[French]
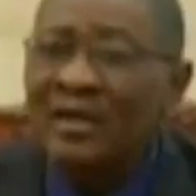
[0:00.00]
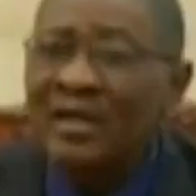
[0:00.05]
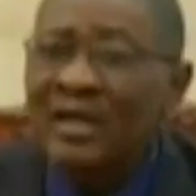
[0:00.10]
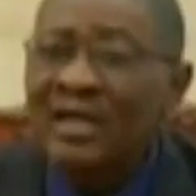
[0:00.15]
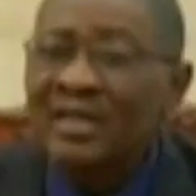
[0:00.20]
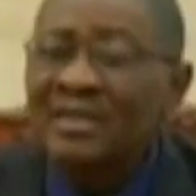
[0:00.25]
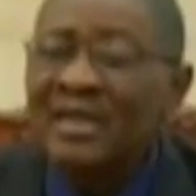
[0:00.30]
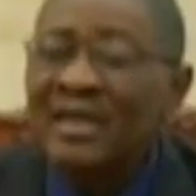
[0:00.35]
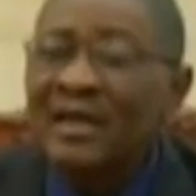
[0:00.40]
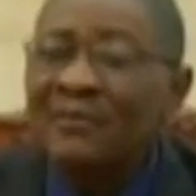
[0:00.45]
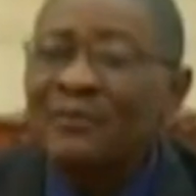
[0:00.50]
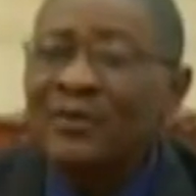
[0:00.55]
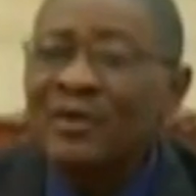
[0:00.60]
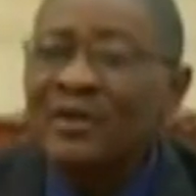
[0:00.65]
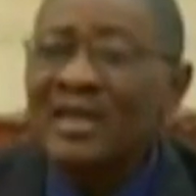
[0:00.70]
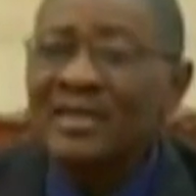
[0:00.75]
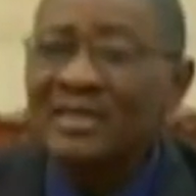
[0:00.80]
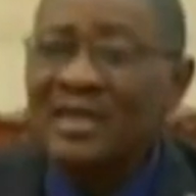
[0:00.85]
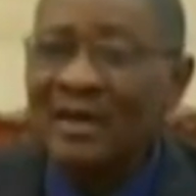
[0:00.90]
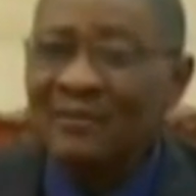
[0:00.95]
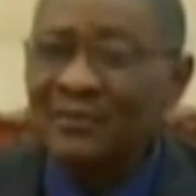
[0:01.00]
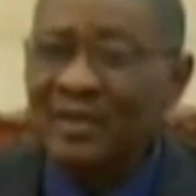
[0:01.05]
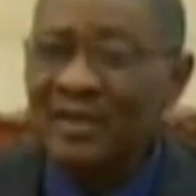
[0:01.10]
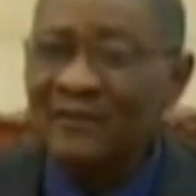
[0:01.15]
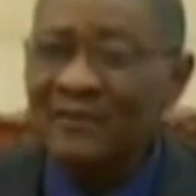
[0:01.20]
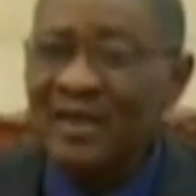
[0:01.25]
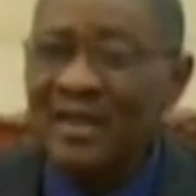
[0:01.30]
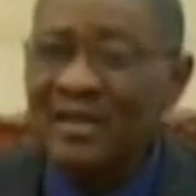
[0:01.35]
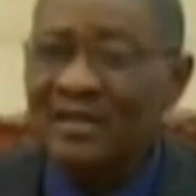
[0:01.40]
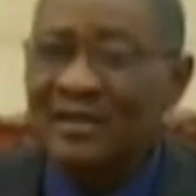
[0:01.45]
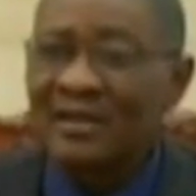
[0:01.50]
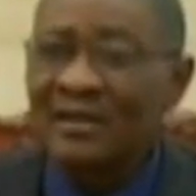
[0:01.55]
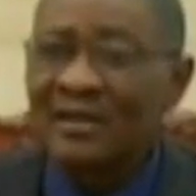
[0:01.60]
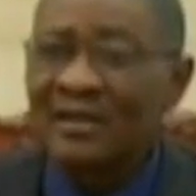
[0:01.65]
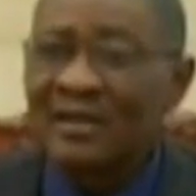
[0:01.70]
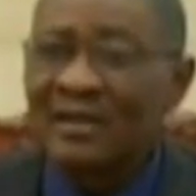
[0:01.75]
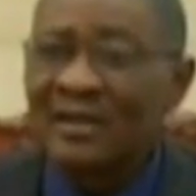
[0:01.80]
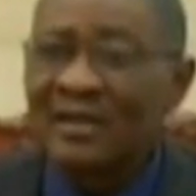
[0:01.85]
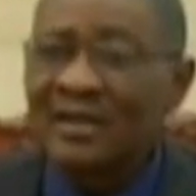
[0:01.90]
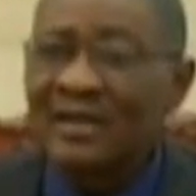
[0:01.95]
ce n'est plus des armes qui viennent,
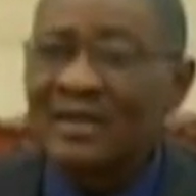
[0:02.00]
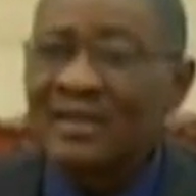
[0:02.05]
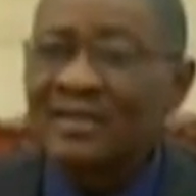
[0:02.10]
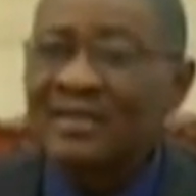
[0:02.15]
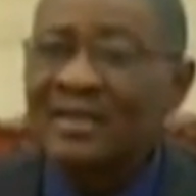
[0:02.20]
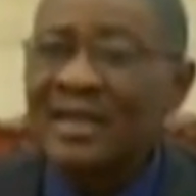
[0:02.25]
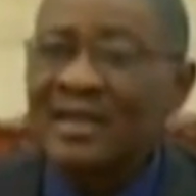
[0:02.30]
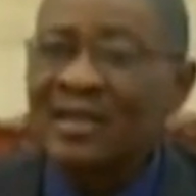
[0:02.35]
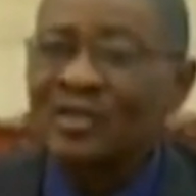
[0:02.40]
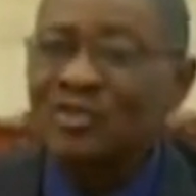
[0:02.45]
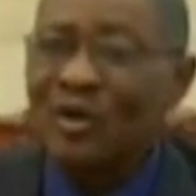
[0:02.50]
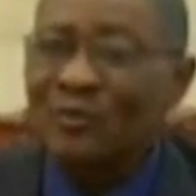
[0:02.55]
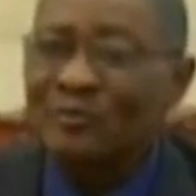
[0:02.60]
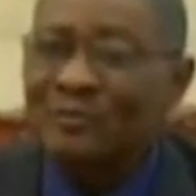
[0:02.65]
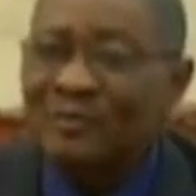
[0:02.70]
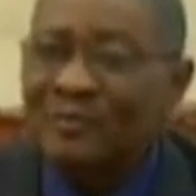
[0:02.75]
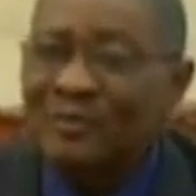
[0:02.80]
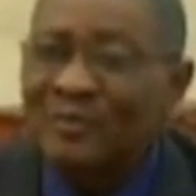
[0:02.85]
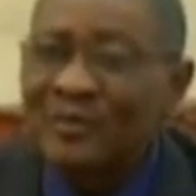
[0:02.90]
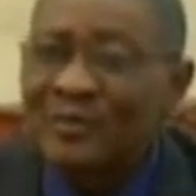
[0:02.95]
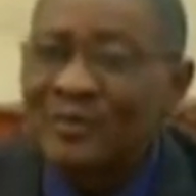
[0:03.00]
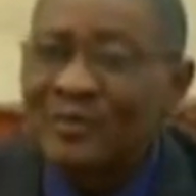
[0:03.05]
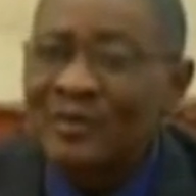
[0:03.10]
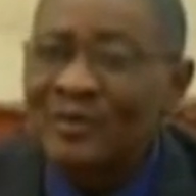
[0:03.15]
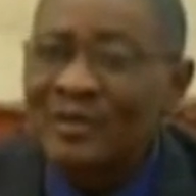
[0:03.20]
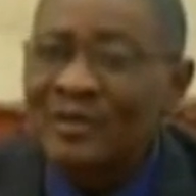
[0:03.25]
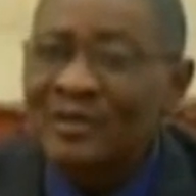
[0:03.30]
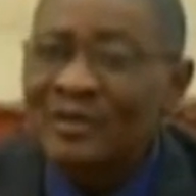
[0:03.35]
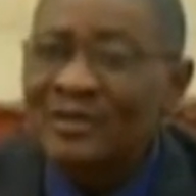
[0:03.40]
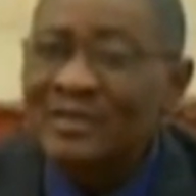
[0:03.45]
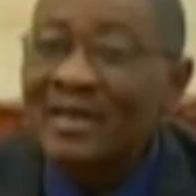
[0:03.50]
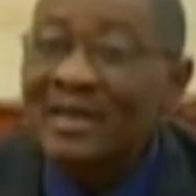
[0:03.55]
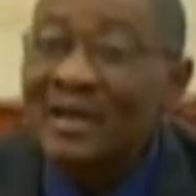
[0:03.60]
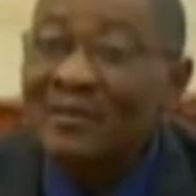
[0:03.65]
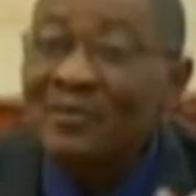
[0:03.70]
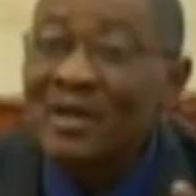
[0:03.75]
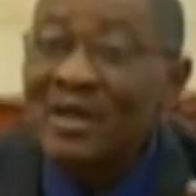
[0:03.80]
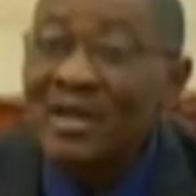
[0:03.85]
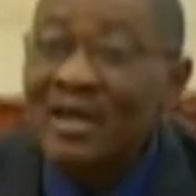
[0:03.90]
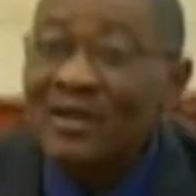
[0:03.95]
c'est des hommes, c'est des
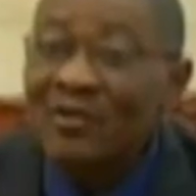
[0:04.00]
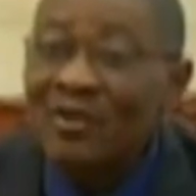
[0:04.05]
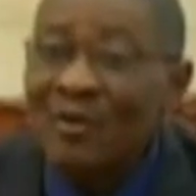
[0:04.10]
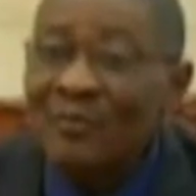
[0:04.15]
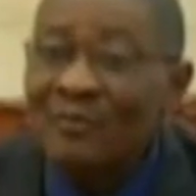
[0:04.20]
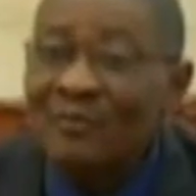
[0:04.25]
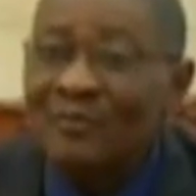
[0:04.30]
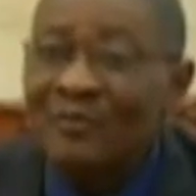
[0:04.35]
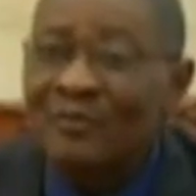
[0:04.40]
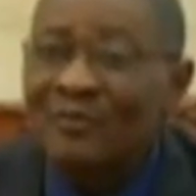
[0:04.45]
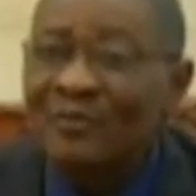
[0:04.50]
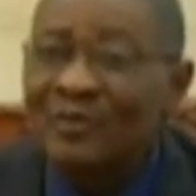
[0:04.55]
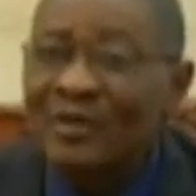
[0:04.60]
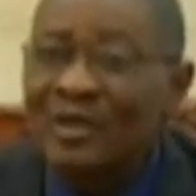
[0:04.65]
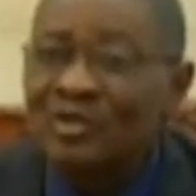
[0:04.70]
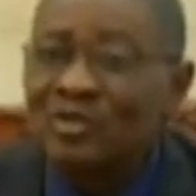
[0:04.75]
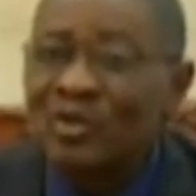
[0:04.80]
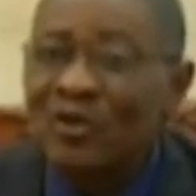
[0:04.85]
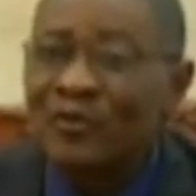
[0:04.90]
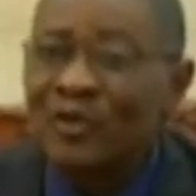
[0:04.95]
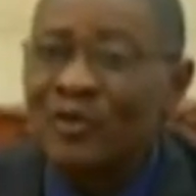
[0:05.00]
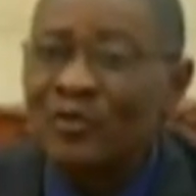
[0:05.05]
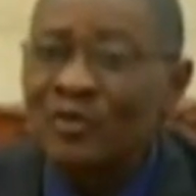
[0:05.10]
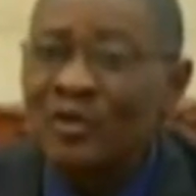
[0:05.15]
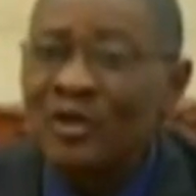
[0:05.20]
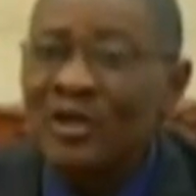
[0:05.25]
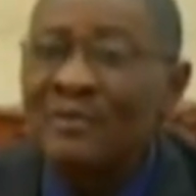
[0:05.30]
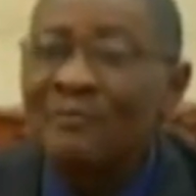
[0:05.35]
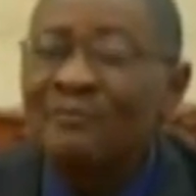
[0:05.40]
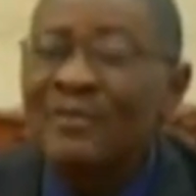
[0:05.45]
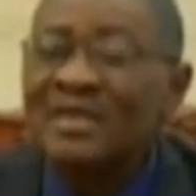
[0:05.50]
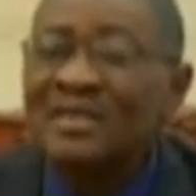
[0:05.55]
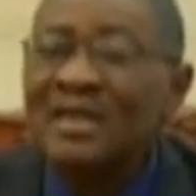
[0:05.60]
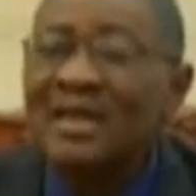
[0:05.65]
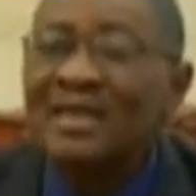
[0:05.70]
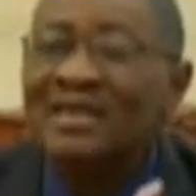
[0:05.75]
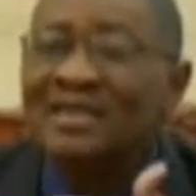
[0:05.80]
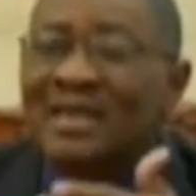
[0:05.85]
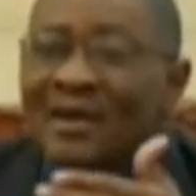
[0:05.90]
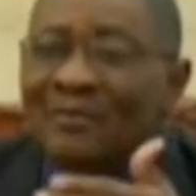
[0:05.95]
milliers d'hommes qui sont venus, mais c'est
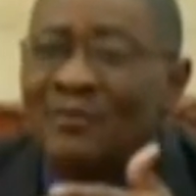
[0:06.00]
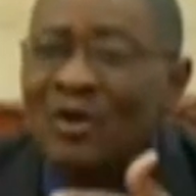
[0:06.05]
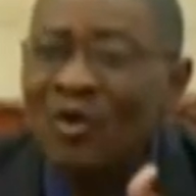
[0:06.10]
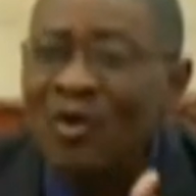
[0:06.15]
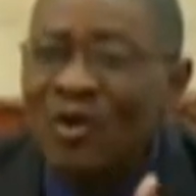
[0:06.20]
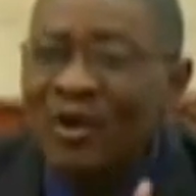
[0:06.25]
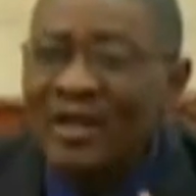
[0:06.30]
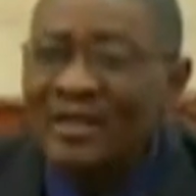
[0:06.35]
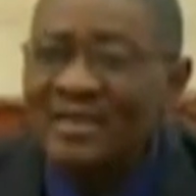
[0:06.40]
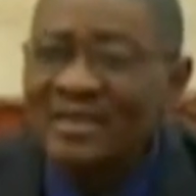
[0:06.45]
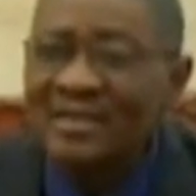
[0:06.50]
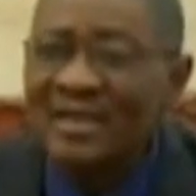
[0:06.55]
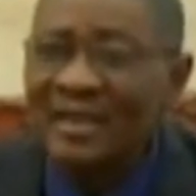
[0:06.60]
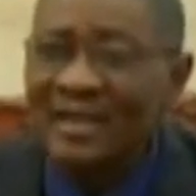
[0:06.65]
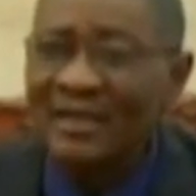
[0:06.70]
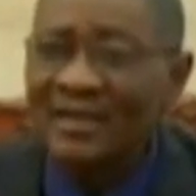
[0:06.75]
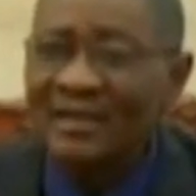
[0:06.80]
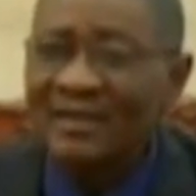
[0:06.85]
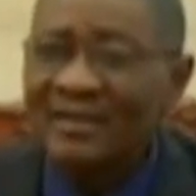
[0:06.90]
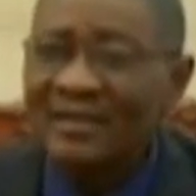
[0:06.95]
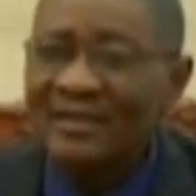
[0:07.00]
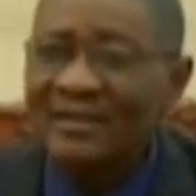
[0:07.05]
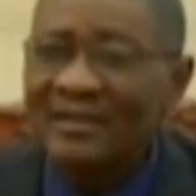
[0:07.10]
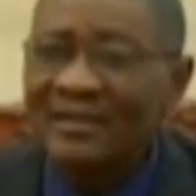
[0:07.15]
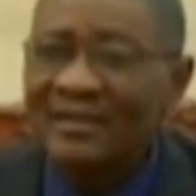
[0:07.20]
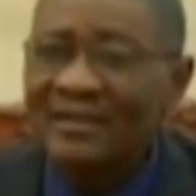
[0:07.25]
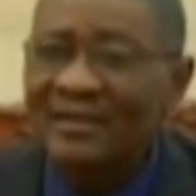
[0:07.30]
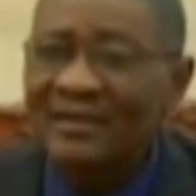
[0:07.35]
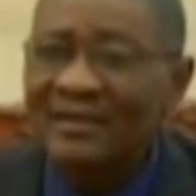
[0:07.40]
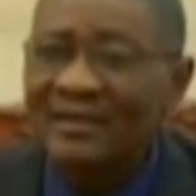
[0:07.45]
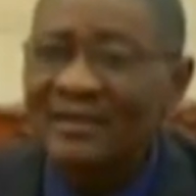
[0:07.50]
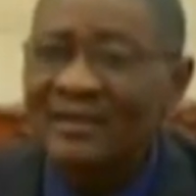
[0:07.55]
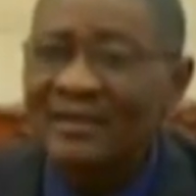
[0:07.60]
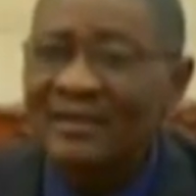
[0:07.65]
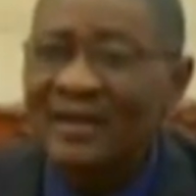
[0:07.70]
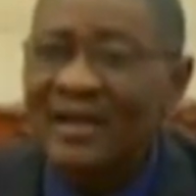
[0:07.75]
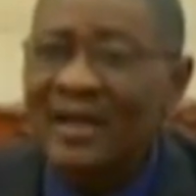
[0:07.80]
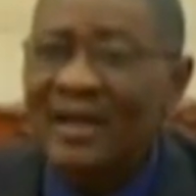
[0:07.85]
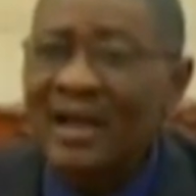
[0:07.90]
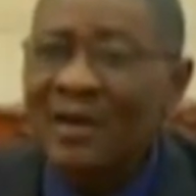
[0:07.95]
des armées organisées.
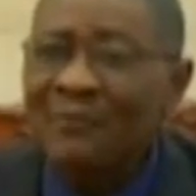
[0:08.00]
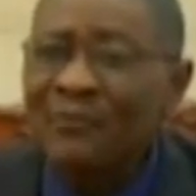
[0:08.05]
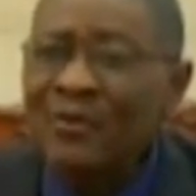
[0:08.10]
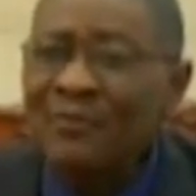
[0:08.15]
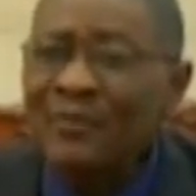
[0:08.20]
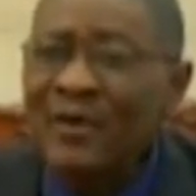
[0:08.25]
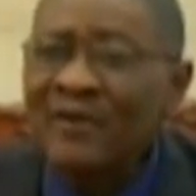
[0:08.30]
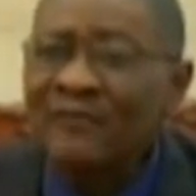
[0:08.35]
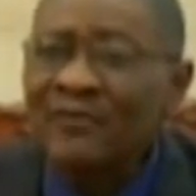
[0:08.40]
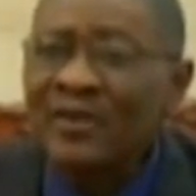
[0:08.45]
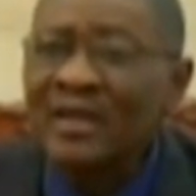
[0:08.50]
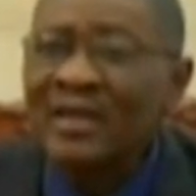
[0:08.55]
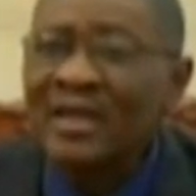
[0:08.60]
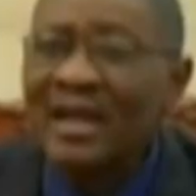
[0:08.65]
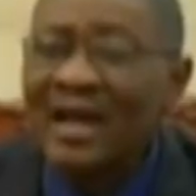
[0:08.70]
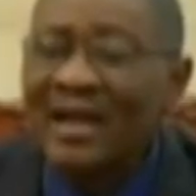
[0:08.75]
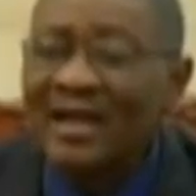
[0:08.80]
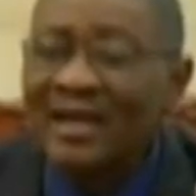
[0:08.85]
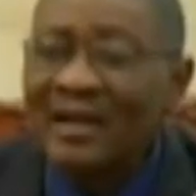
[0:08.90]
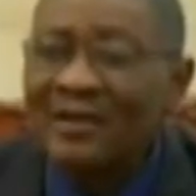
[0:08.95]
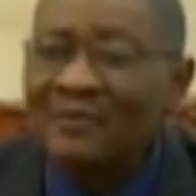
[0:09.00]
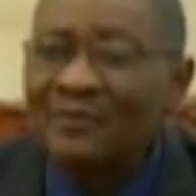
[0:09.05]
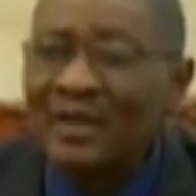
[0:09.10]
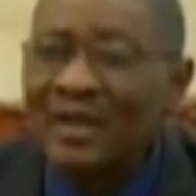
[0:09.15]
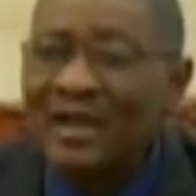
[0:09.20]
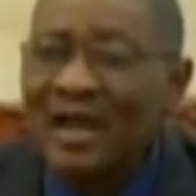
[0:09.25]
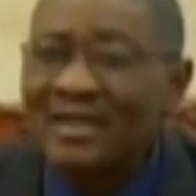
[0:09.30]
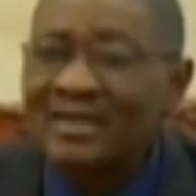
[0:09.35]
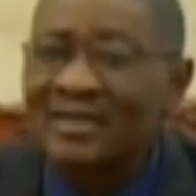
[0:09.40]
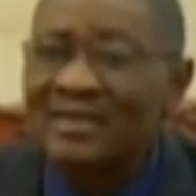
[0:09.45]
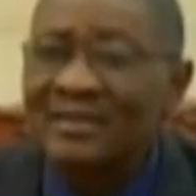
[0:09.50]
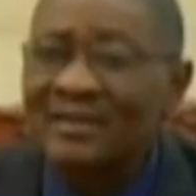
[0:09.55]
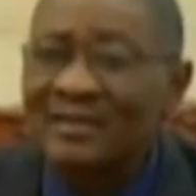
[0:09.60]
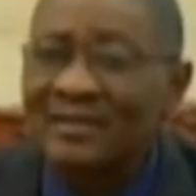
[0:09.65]
La plupart viennent de la grande brigade